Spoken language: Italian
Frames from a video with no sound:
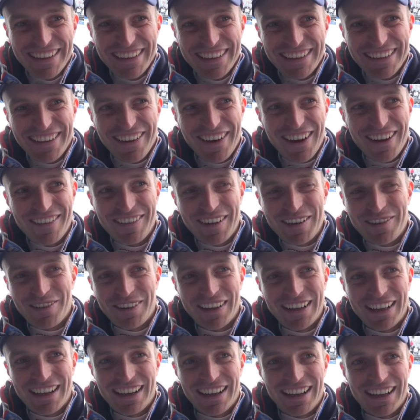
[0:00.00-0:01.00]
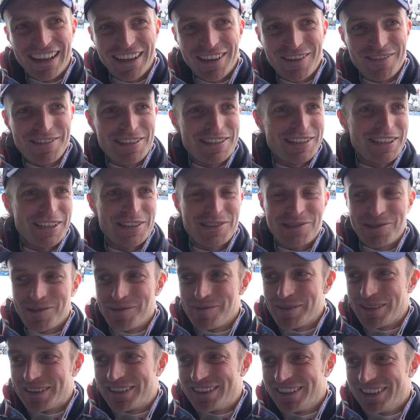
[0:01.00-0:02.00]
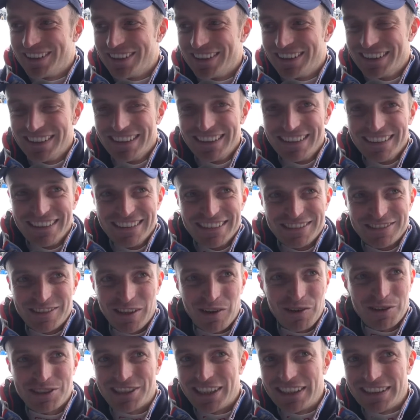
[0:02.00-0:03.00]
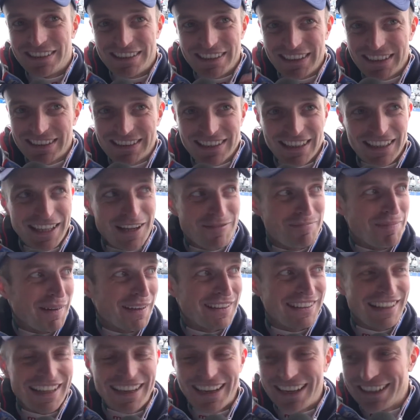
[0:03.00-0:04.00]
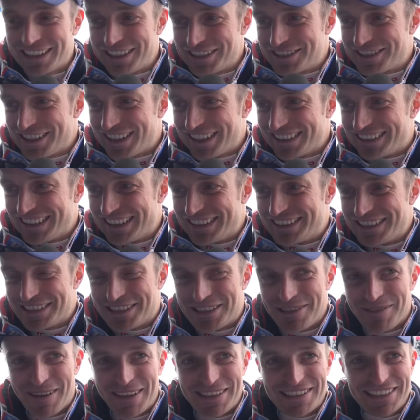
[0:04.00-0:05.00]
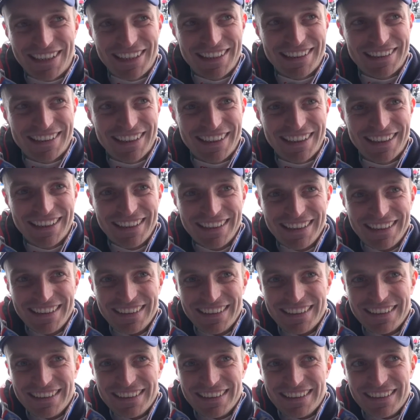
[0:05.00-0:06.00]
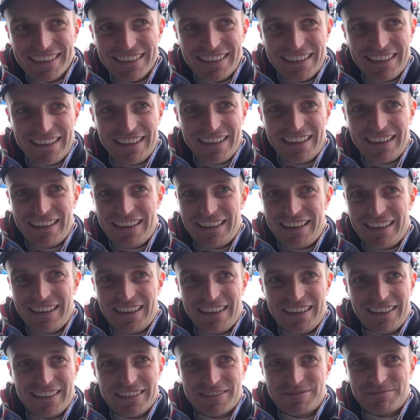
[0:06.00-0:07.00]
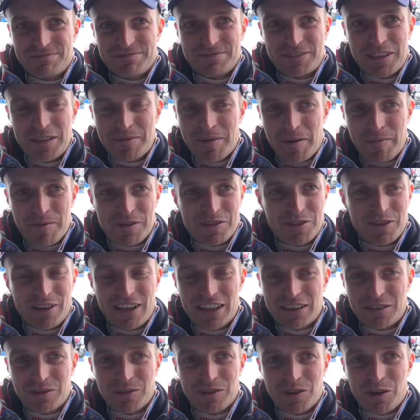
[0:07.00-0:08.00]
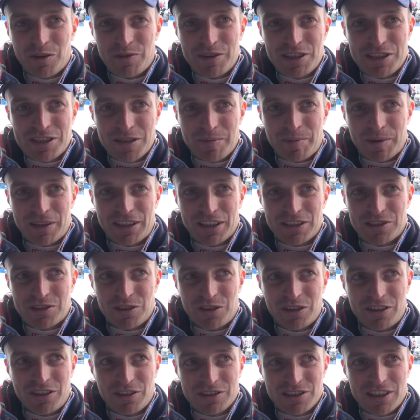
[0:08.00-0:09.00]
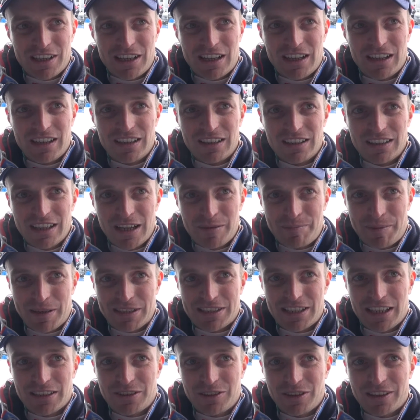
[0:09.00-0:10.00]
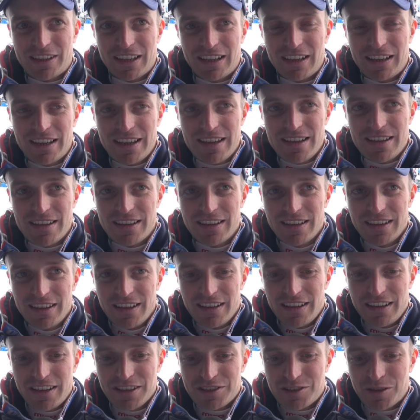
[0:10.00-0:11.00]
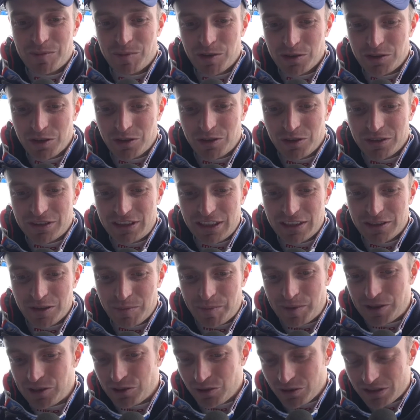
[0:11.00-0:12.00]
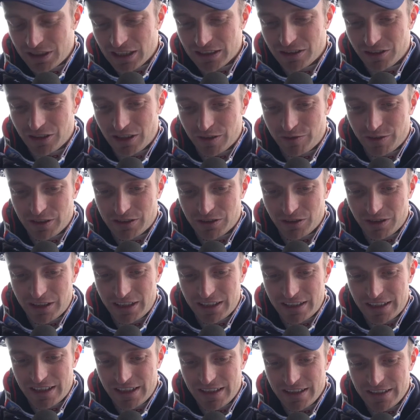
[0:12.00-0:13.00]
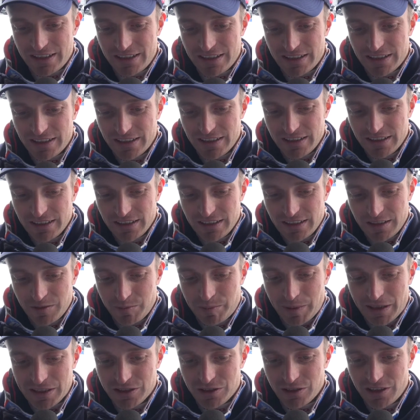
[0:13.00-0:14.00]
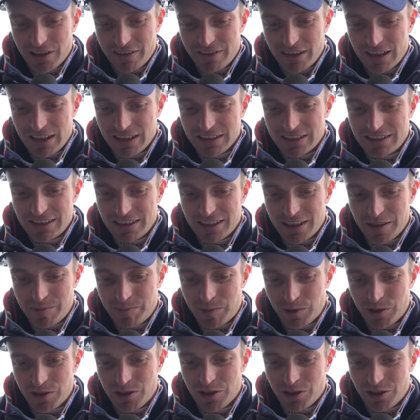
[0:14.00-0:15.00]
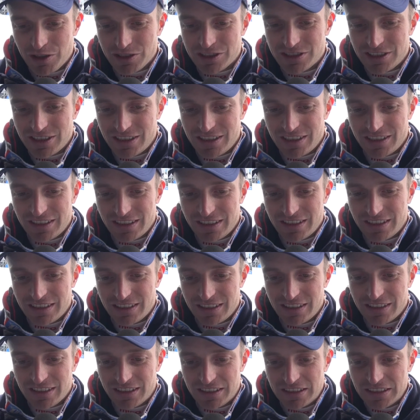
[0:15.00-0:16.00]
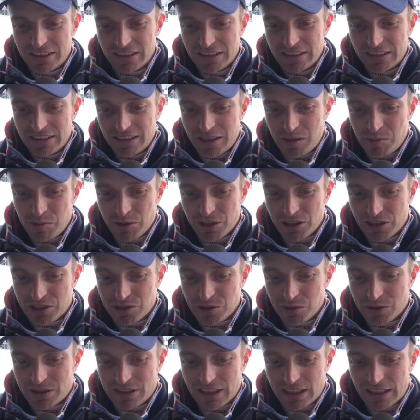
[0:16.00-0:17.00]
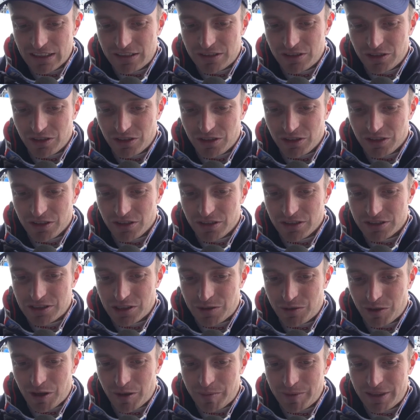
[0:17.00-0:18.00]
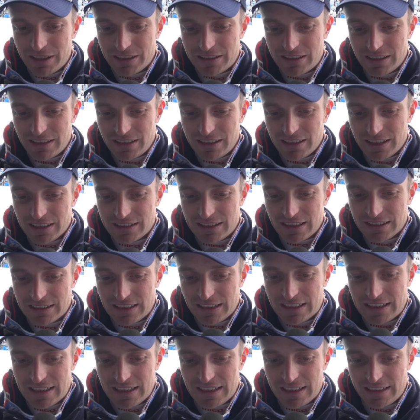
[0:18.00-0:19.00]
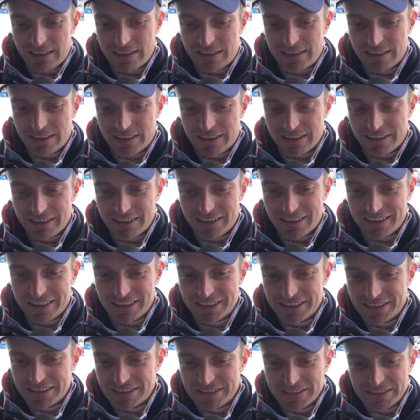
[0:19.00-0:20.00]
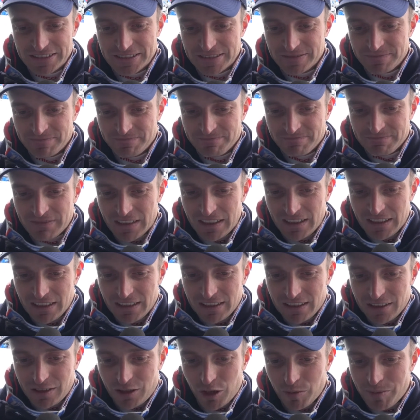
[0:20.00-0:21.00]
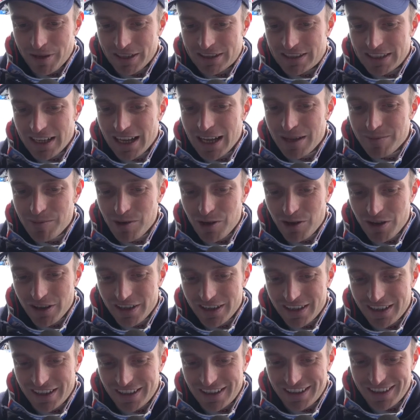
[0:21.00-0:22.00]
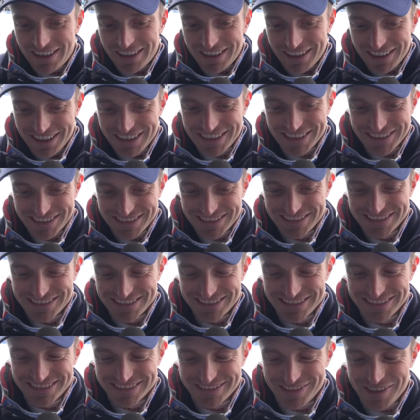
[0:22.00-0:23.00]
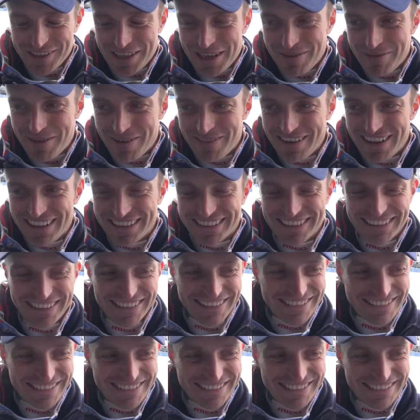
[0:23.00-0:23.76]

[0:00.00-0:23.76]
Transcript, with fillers: No, Manuela l'ho vista subito, ce l'ho sentita dal parterre anche se c'era tantissima gente. E sì, mi ha menzionato quando l'ho vista perché so cosa ha passato anche lei e sono molto contento per il risultato che ha fatto lei ieri, un passo in avanti e poi oggi il mio risultato sicuramente gli dà tanta carica. E... Combattiamo e guardiamo avanti.